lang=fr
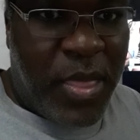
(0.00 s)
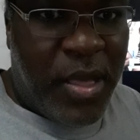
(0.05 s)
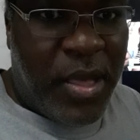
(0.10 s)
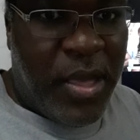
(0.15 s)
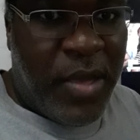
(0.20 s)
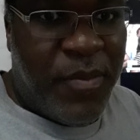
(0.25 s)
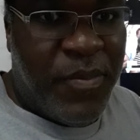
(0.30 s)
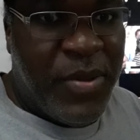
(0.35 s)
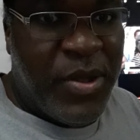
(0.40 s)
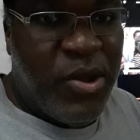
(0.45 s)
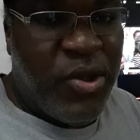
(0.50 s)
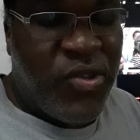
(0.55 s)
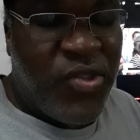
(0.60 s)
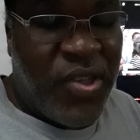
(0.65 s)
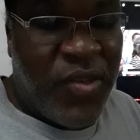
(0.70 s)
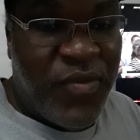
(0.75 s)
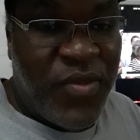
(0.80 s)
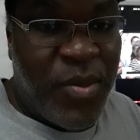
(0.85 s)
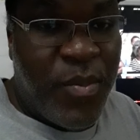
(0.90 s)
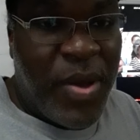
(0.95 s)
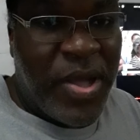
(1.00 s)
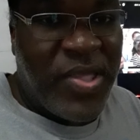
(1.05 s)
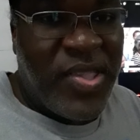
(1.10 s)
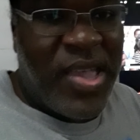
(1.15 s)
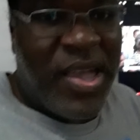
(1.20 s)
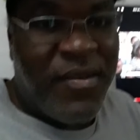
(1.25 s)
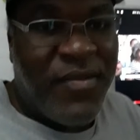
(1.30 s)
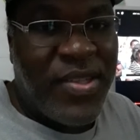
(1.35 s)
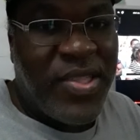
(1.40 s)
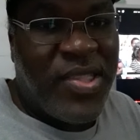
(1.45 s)
Et puis le chef de
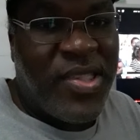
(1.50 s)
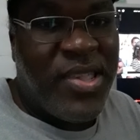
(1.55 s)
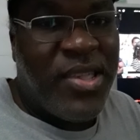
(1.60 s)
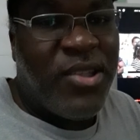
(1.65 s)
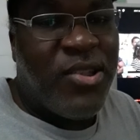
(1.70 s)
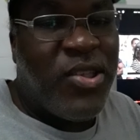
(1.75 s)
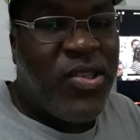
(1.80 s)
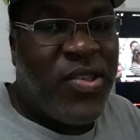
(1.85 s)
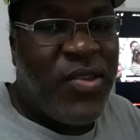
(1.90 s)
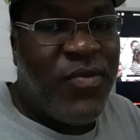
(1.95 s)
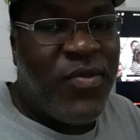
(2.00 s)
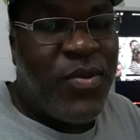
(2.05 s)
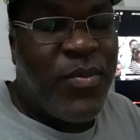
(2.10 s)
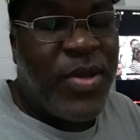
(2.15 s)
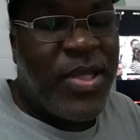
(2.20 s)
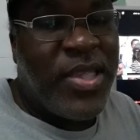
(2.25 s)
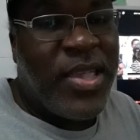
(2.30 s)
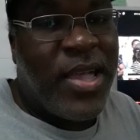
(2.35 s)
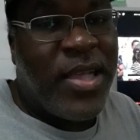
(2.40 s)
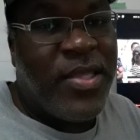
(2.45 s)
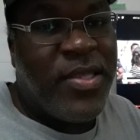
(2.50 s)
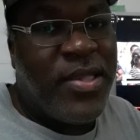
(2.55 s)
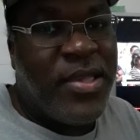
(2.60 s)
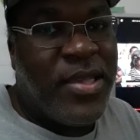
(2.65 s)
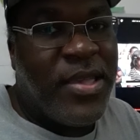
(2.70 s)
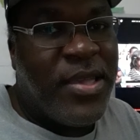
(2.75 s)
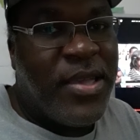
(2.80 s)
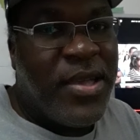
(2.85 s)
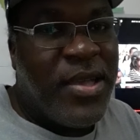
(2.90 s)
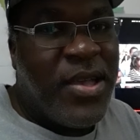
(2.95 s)
bandit avait dit, le chef de bandit a
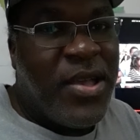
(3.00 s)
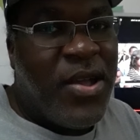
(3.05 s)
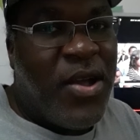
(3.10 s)
dit,